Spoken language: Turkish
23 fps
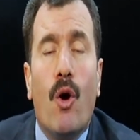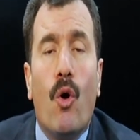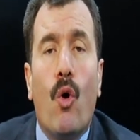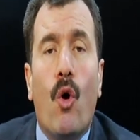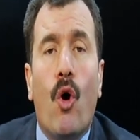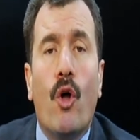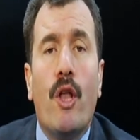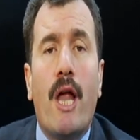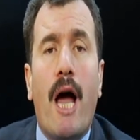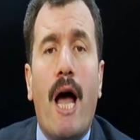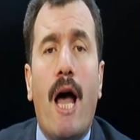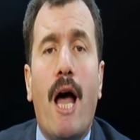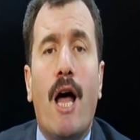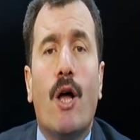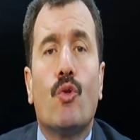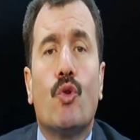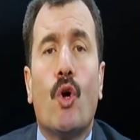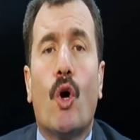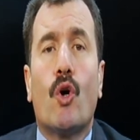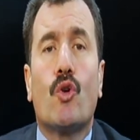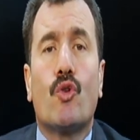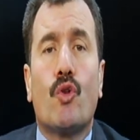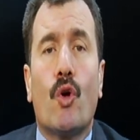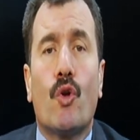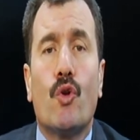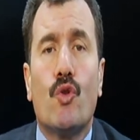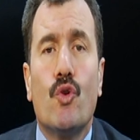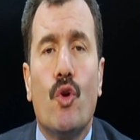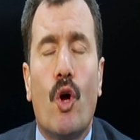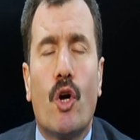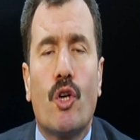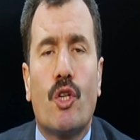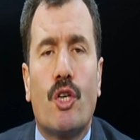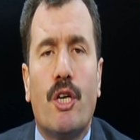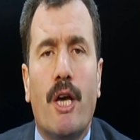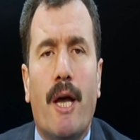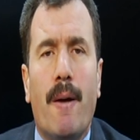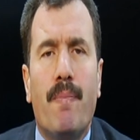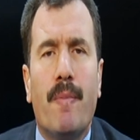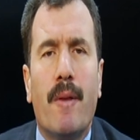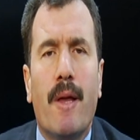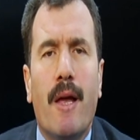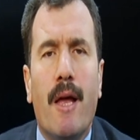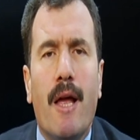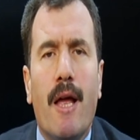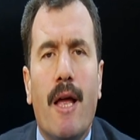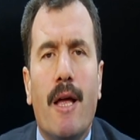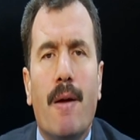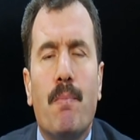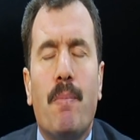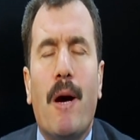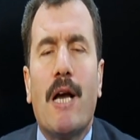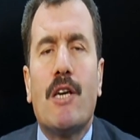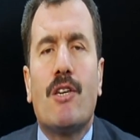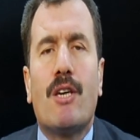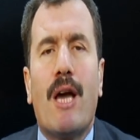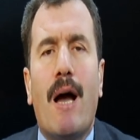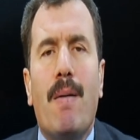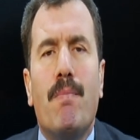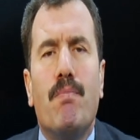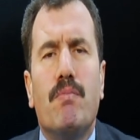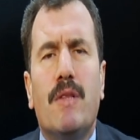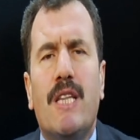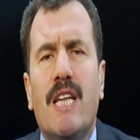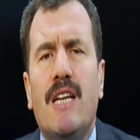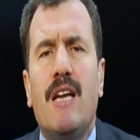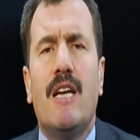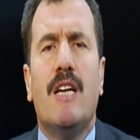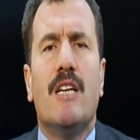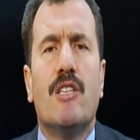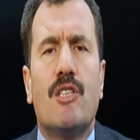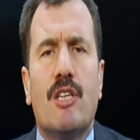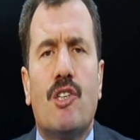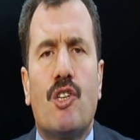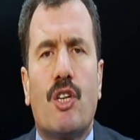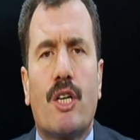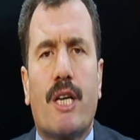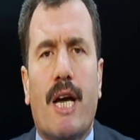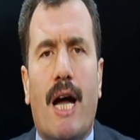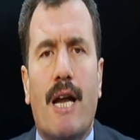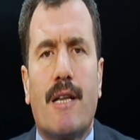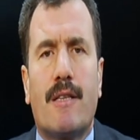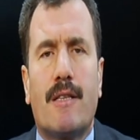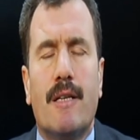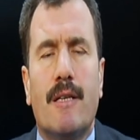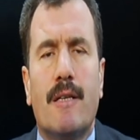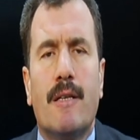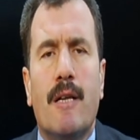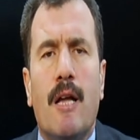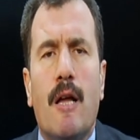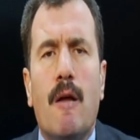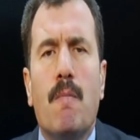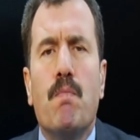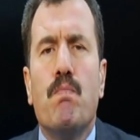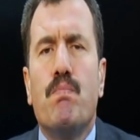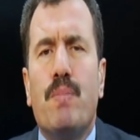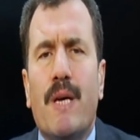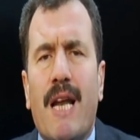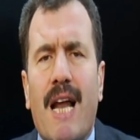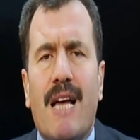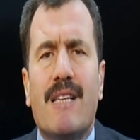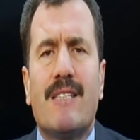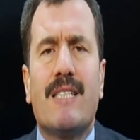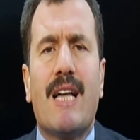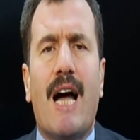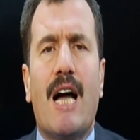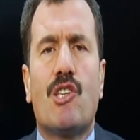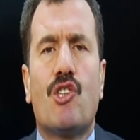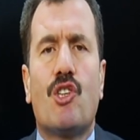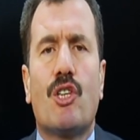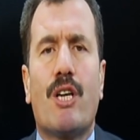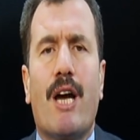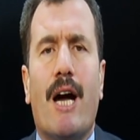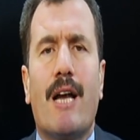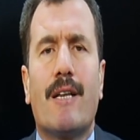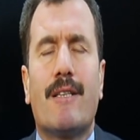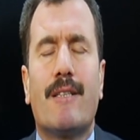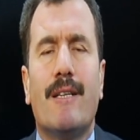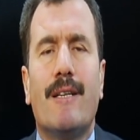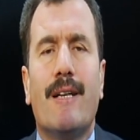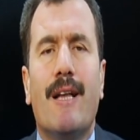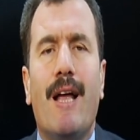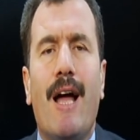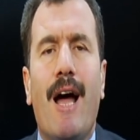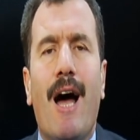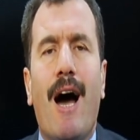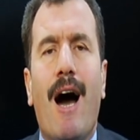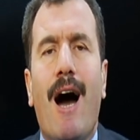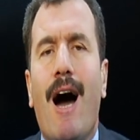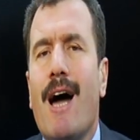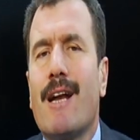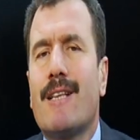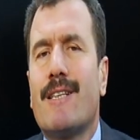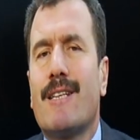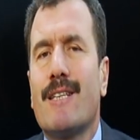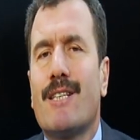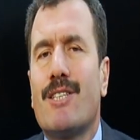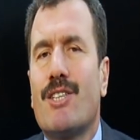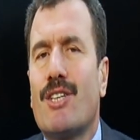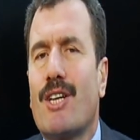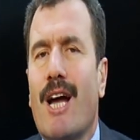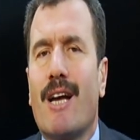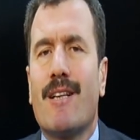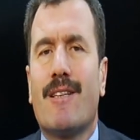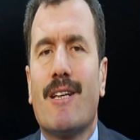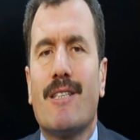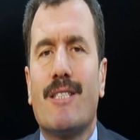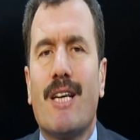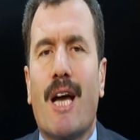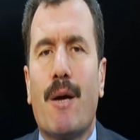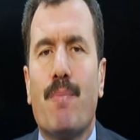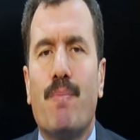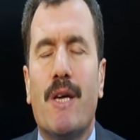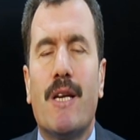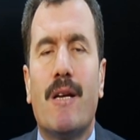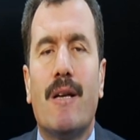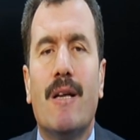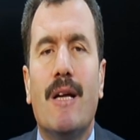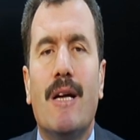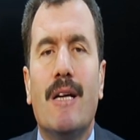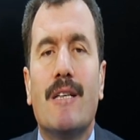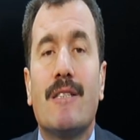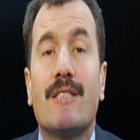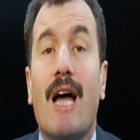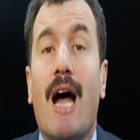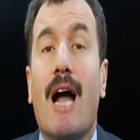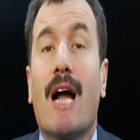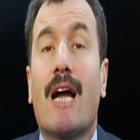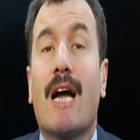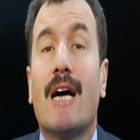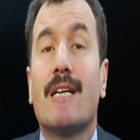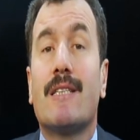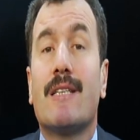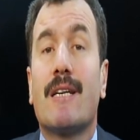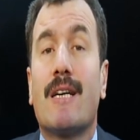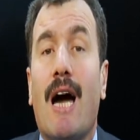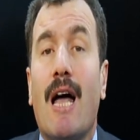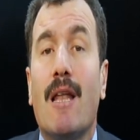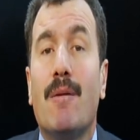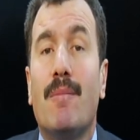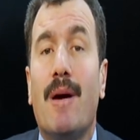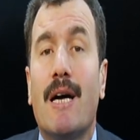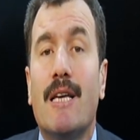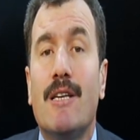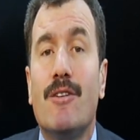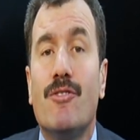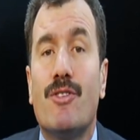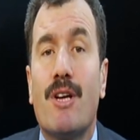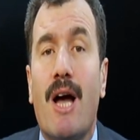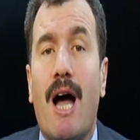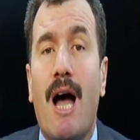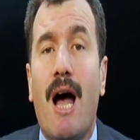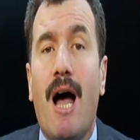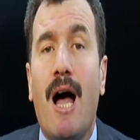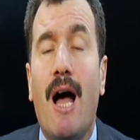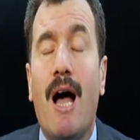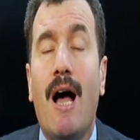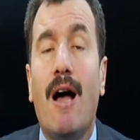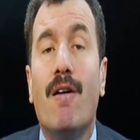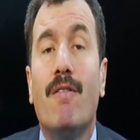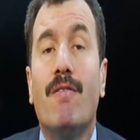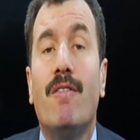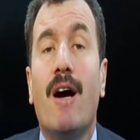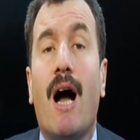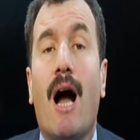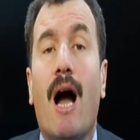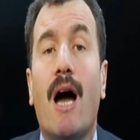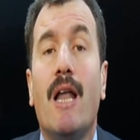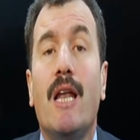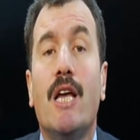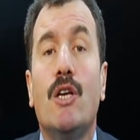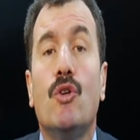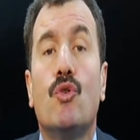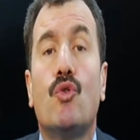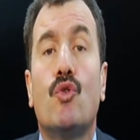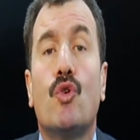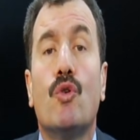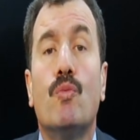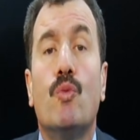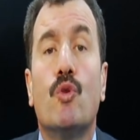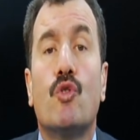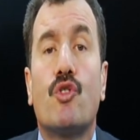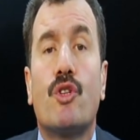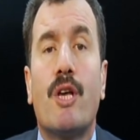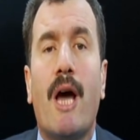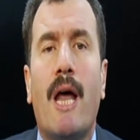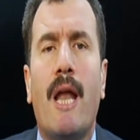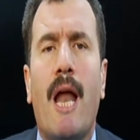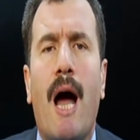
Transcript: ona doktoru diyor ki paşam dilinizi çıkartın biraz daha çıkartın artık çıkartacak bir takatı kalmayınca ve aleykümüs